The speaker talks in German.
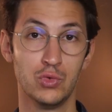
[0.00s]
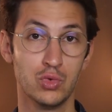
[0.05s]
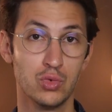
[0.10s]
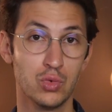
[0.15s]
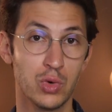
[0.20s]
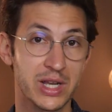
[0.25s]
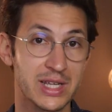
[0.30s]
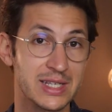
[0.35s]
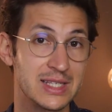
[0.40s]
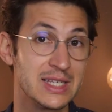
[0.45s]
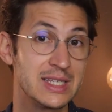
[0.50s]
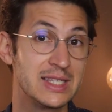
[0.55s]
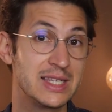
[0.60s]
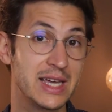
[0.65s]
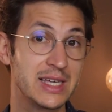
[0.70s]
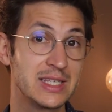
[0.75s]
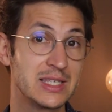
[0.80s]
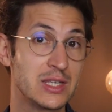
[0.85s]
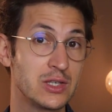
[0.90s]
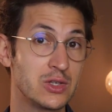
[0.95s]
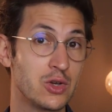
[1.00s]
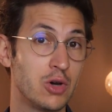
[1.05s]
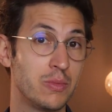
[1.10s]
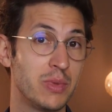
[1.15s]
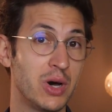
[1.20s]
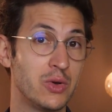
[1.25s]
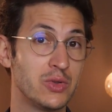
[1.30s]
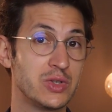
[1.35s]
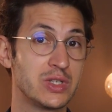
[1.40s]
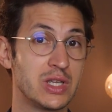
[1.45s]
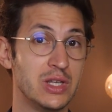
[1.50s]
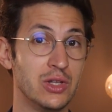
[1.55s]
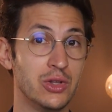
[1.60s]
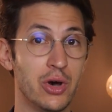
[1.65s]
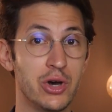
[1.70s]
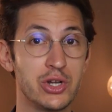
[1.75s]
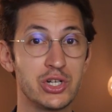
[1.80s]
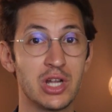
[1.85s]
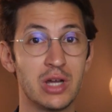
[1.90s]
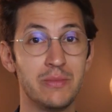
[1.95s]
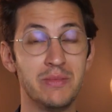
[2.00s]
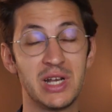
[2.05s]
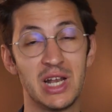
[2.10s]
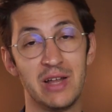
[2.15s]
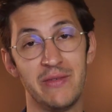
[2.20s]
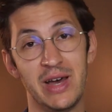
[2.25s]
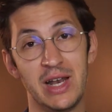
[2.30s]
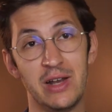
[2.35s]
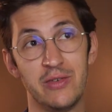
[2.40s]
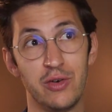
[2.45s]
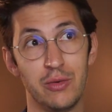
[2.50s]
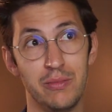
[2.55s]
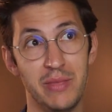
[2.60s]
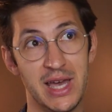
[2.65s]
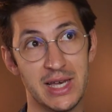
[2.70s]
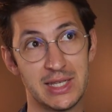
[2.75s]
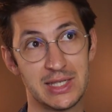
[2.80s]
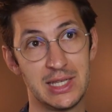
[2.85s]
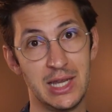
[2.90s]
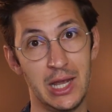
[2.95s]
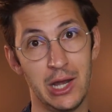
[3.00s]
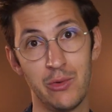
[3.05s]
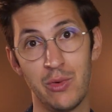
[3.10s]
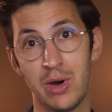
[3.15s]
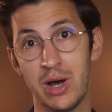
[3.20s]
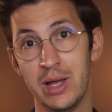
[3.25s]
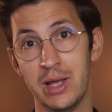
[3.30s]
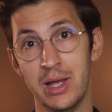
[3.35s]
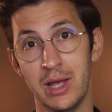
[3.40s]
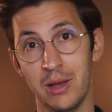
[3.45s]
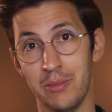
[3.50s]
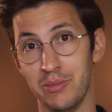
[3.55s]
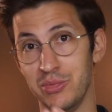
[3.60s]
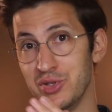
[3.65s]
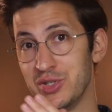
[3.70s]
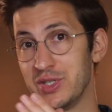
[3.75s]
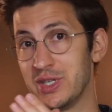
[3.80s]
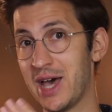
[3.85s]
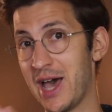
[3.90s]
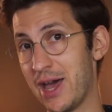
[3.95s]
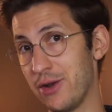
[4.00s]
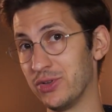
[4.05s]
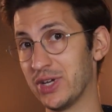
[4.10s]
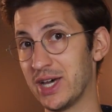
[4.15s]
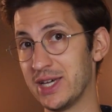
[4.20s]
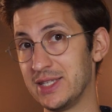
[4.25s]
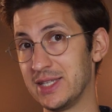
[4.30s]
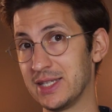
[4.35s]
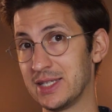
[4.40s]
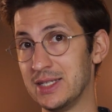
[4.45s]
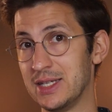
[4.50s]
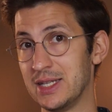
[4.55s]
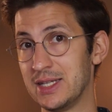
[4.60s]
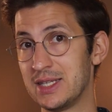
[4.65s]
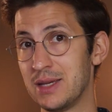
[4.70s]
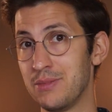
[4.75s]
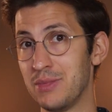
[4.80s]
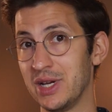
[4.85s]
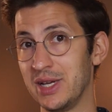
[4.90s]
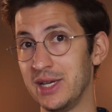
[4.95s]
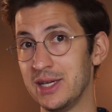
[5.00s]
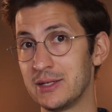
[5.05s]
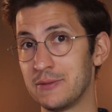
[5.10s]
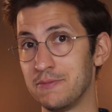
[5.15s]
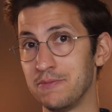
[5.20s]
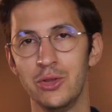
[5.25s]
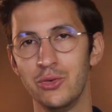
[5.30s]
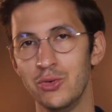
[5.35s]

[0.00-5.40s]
Nur, dass die Zeckensaison bei uns in Deutschland mittlerweile vom 1. Januar bis 31. Dezember geht.